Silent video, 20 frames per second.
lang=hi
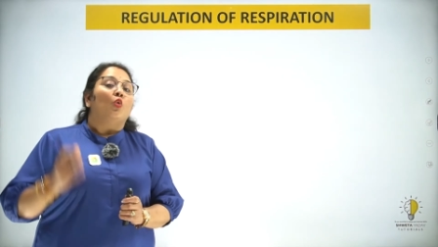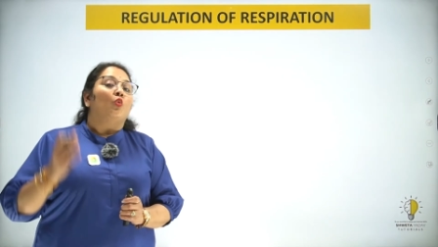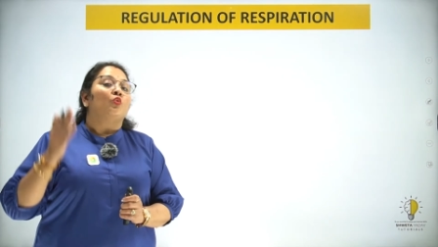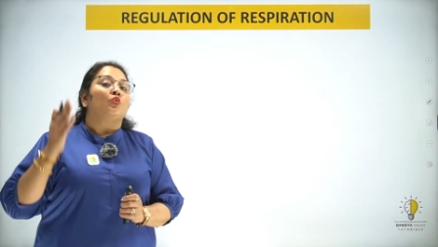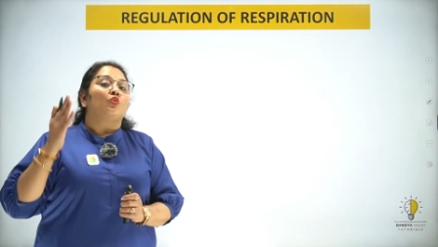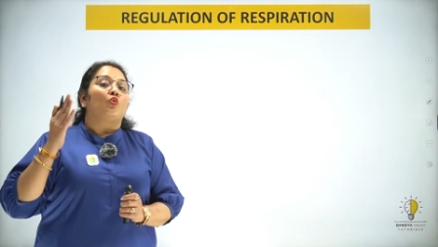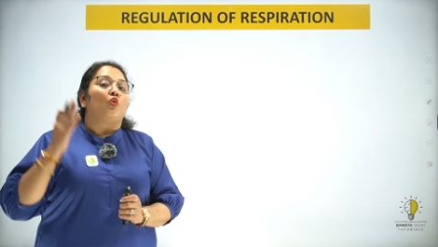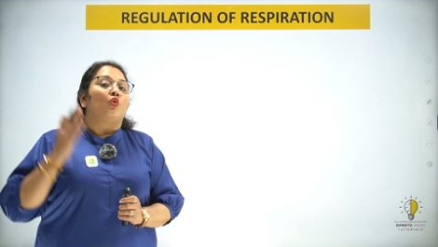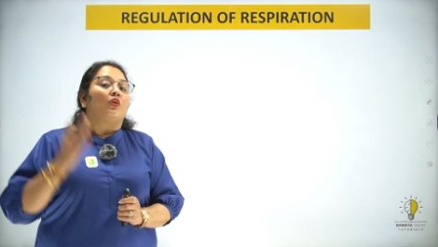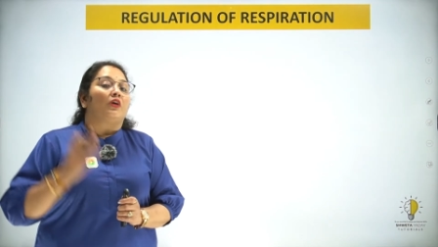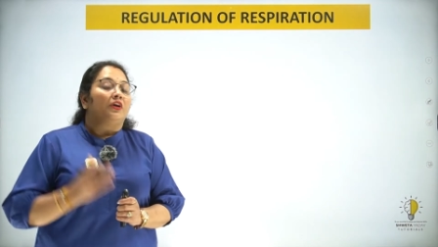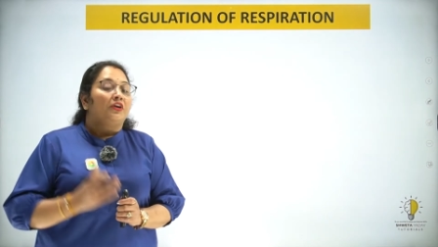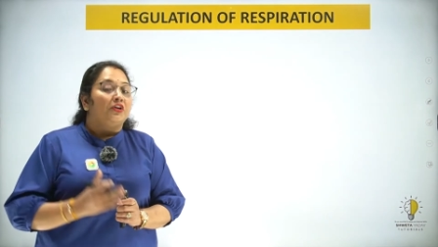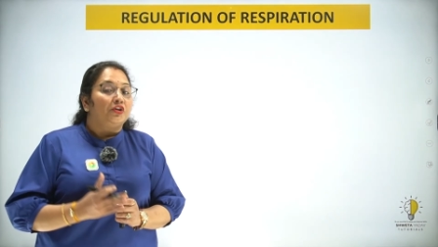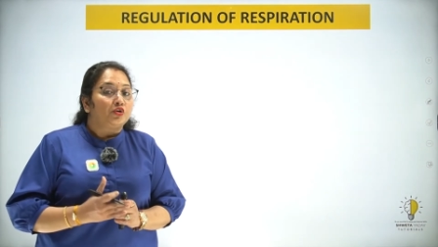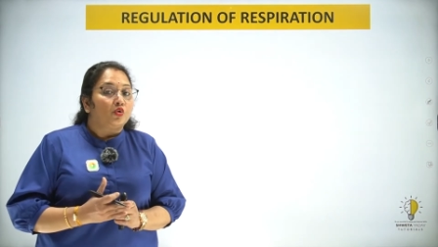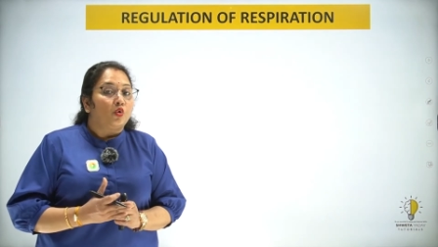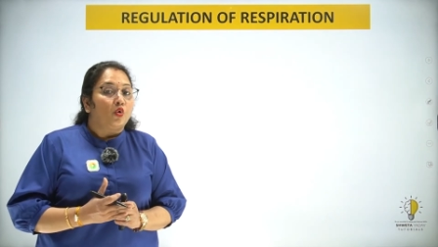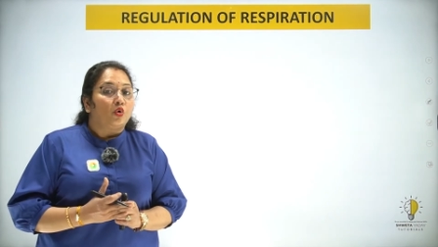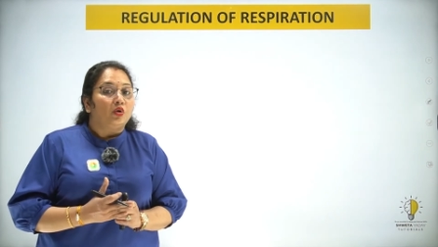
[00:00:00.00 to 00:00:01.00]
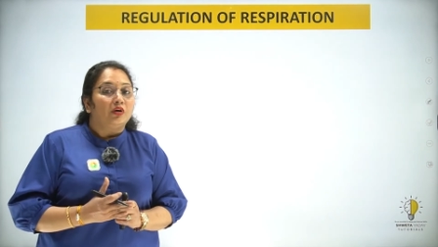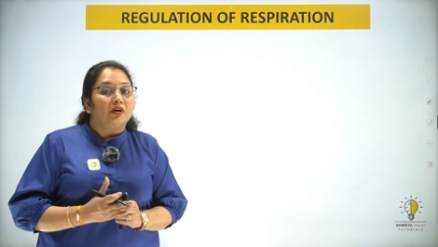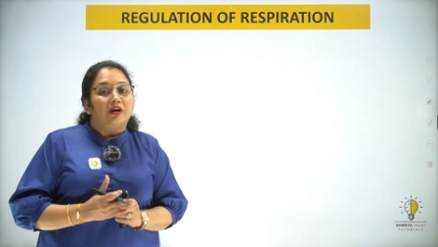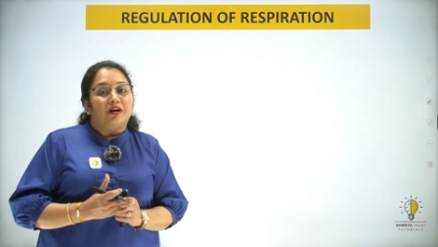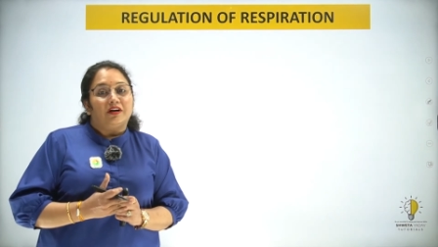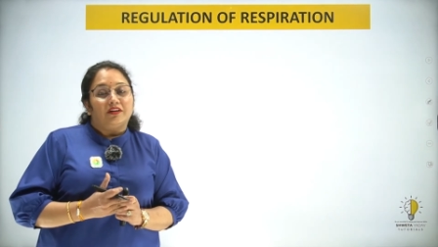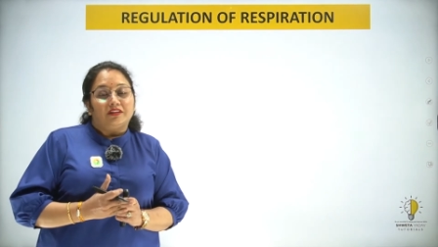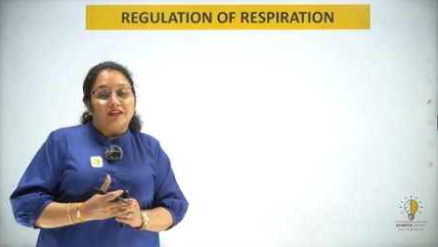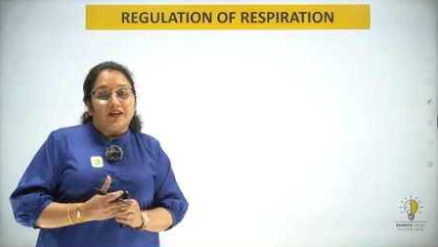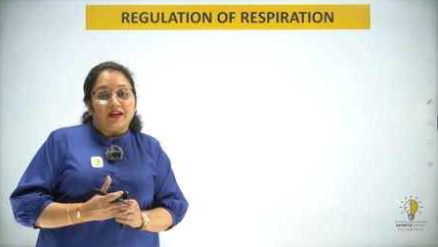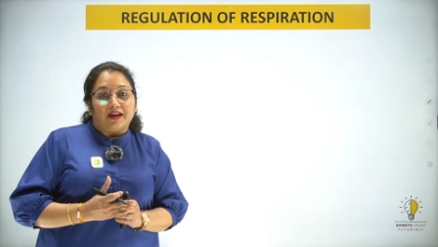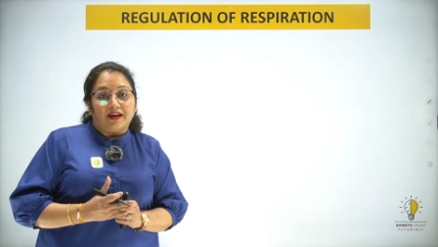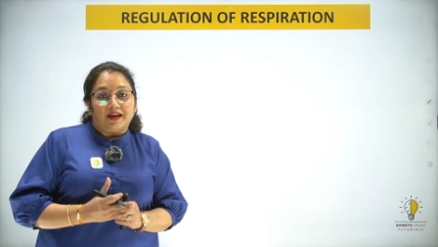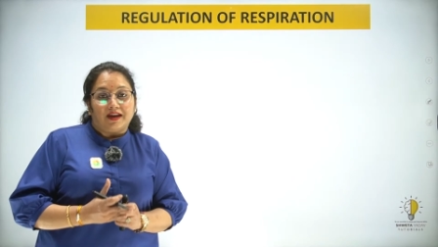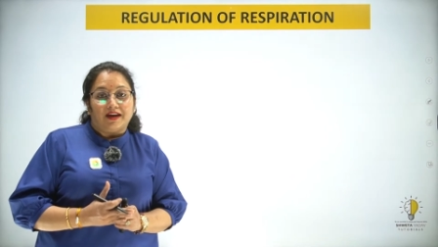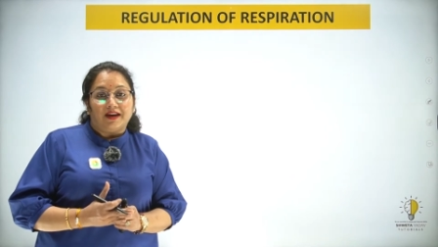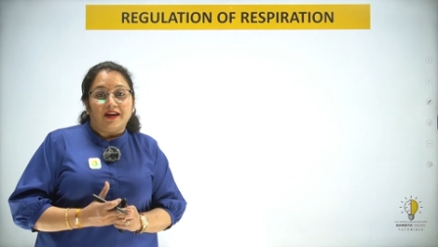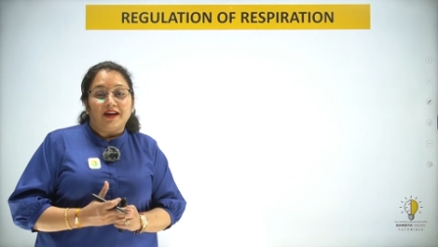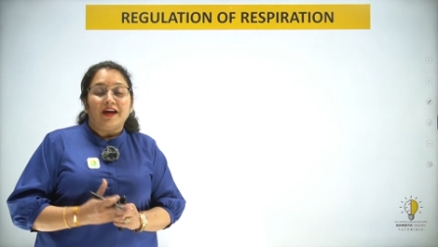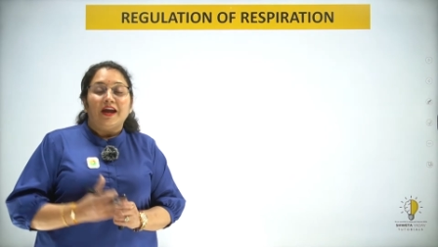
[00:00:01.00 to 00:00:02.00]
उनको कंट्रोल करते
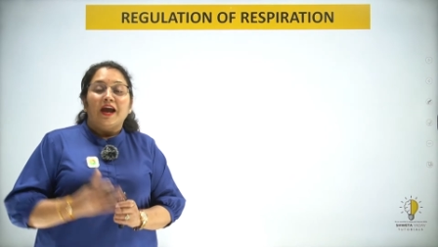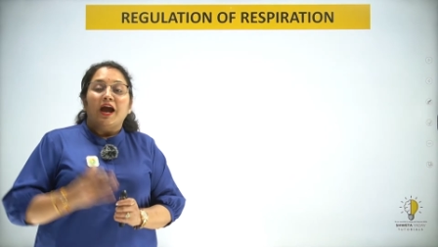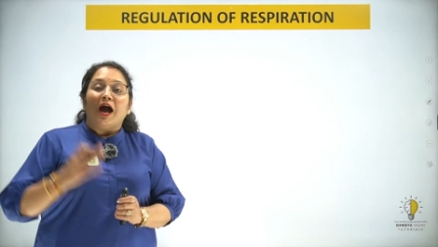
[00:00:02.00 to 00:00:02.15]
हैं